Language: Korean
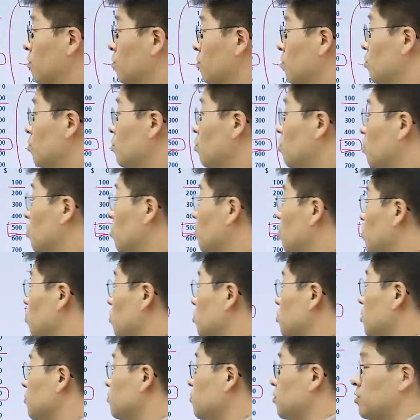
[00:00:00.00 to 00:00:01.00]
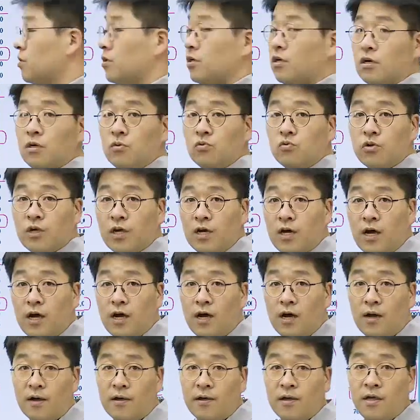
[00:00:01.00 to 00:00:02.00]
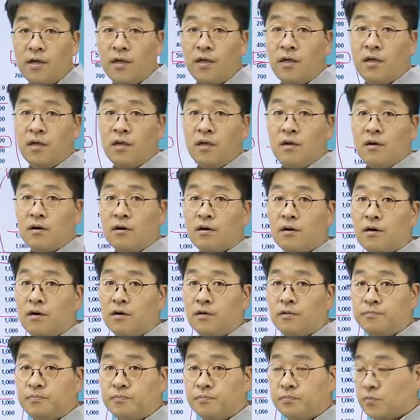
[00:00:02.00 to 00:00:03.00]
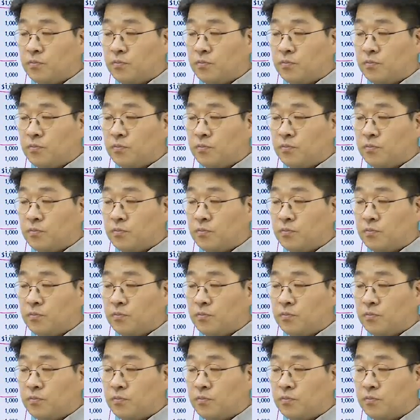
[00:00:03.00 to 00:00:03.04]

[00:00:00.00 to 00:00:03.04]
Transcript: 그요요 점들을 우리가 어,